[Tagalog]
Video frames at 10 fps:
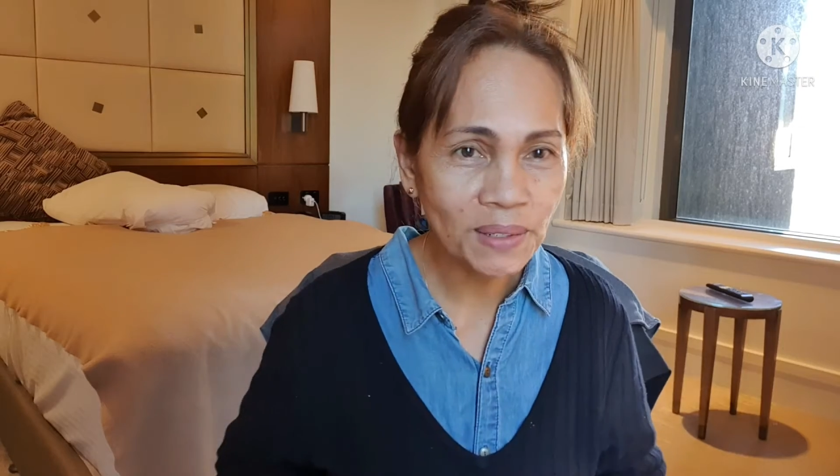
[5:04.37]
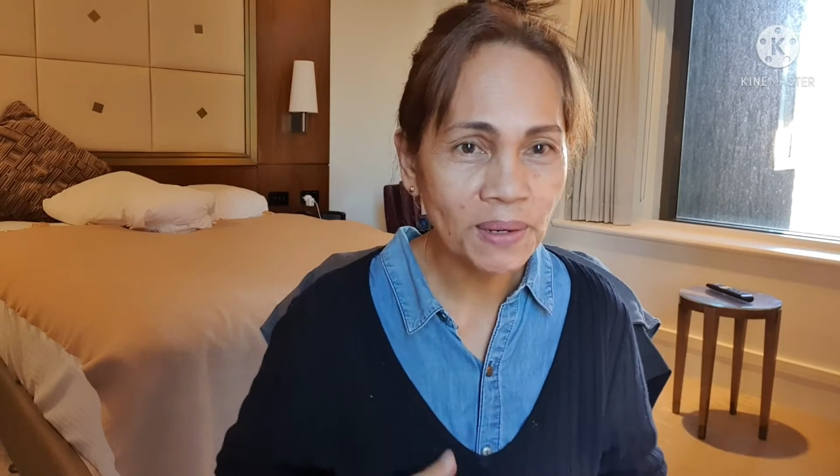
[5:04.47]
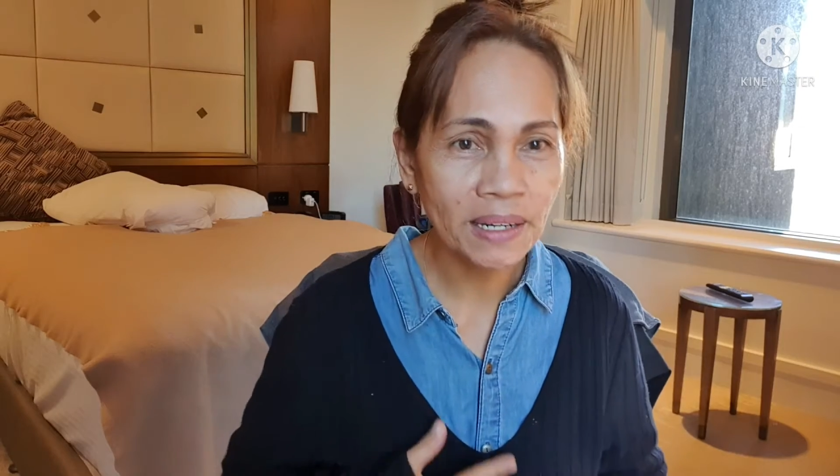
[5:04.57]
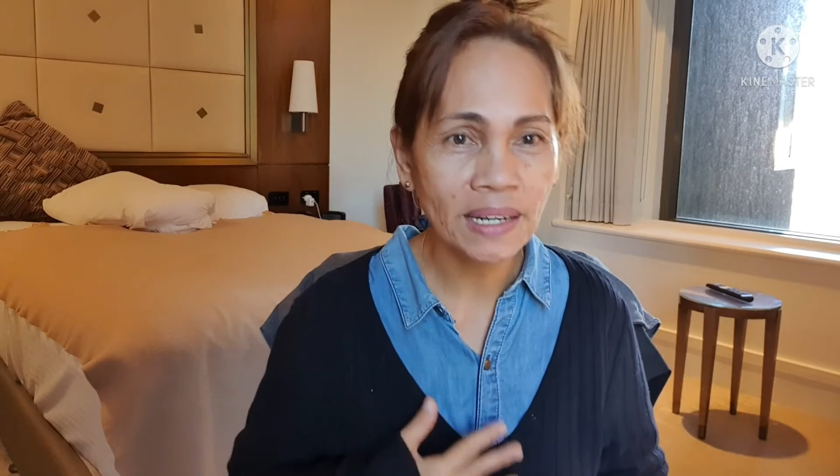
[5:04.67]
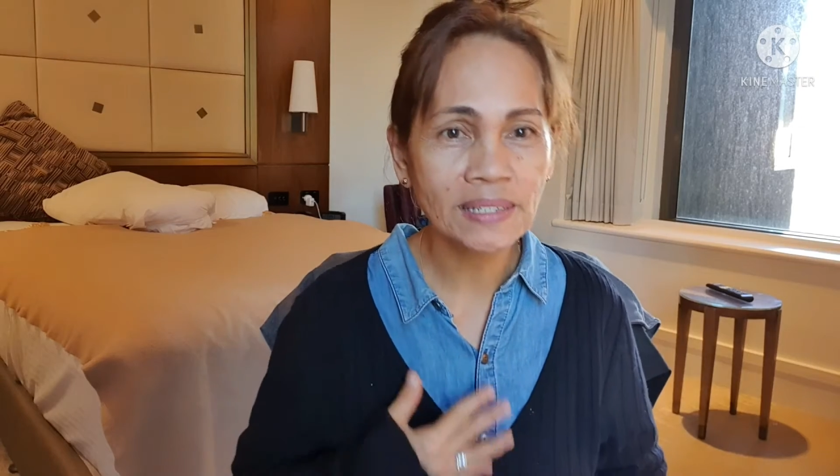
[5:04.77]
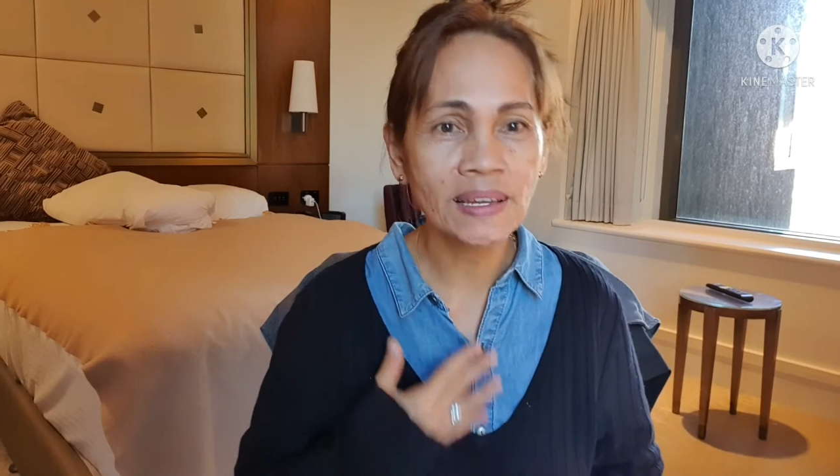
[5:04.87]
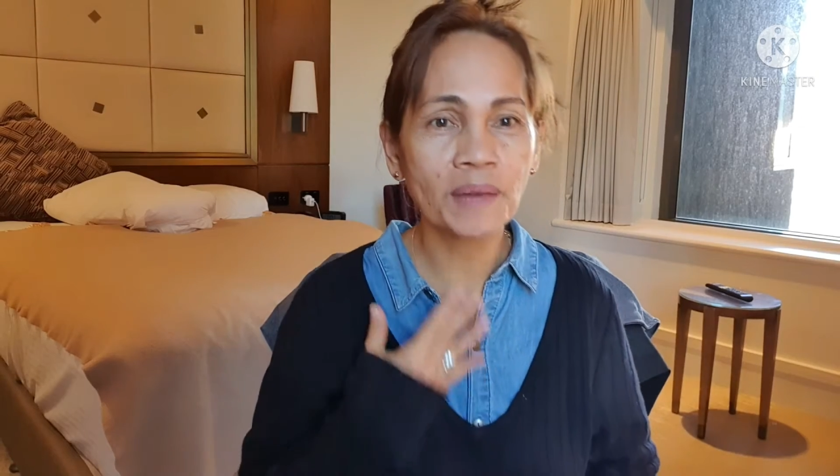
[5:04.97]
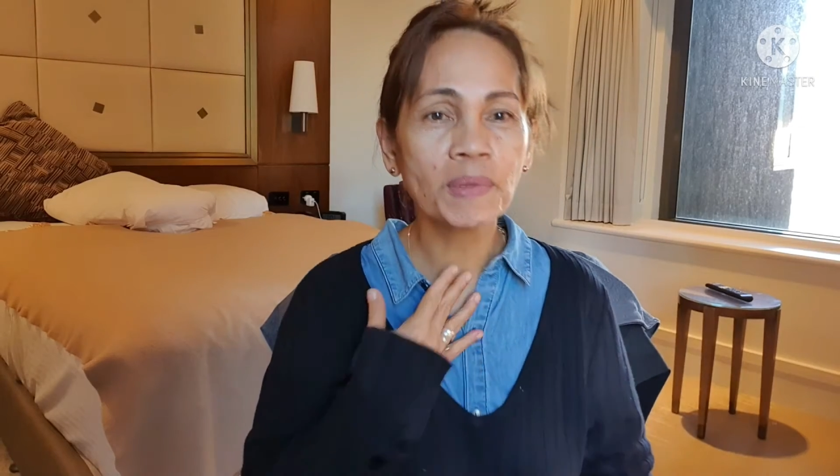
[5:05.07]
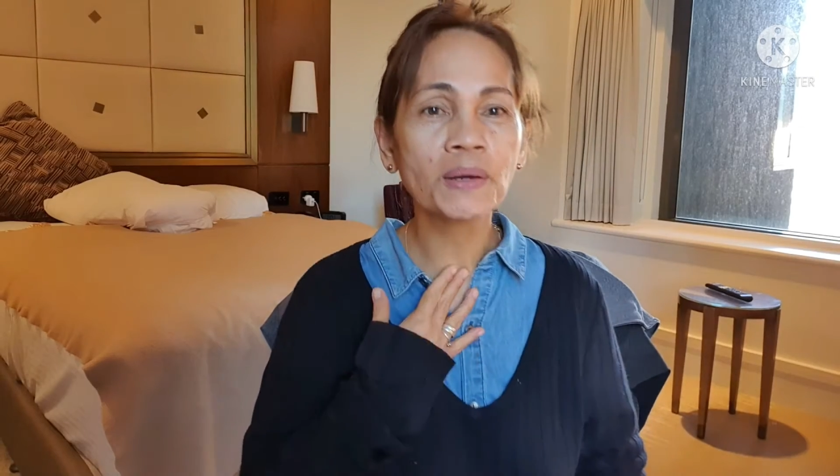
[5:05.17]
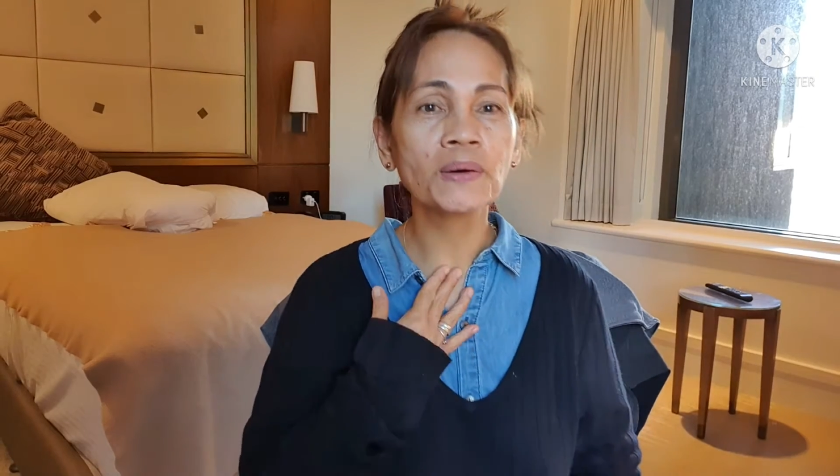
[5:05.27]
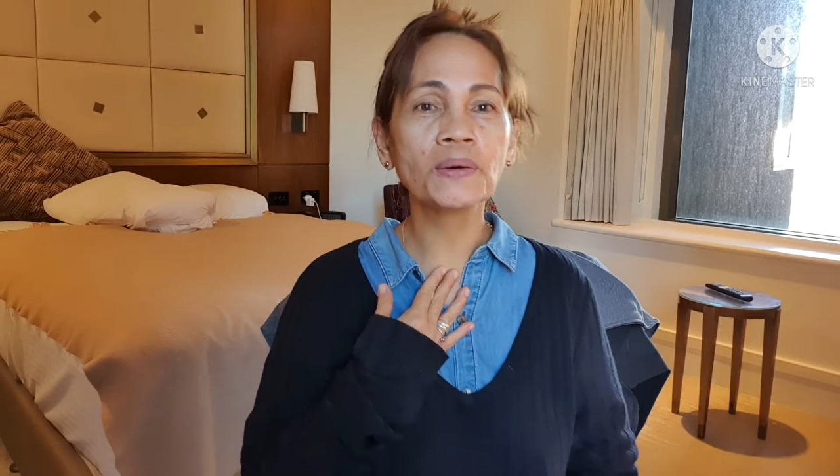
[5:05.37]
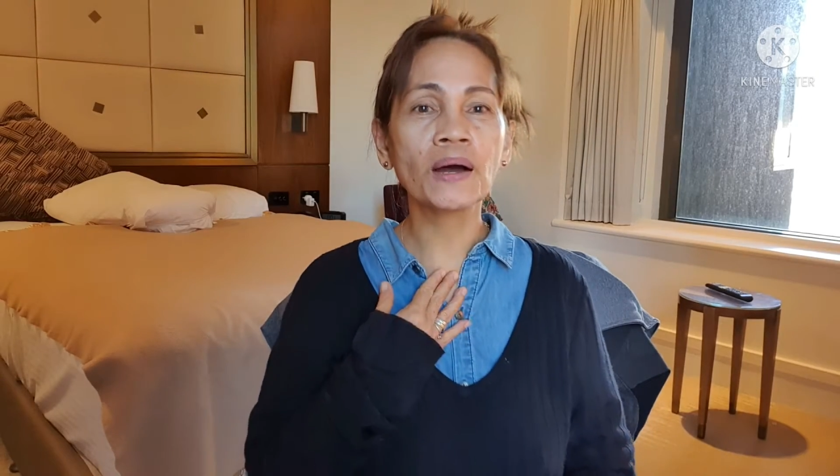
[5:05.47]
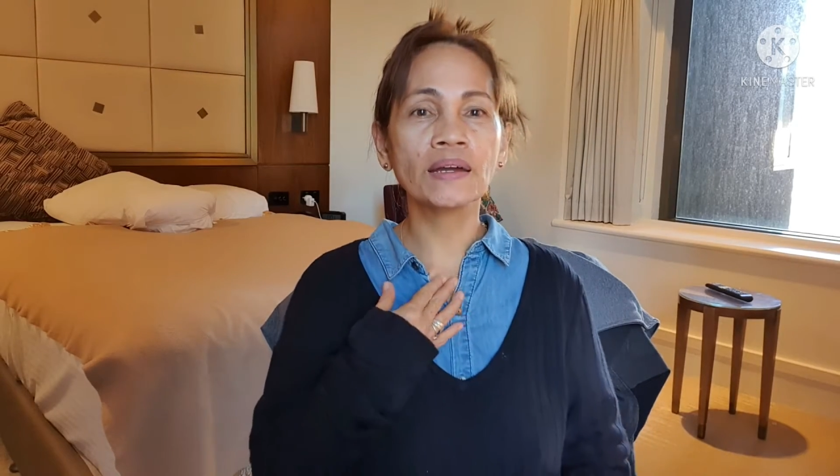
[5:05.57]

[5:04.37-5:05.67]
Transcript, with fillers: tulad ng sabi ko,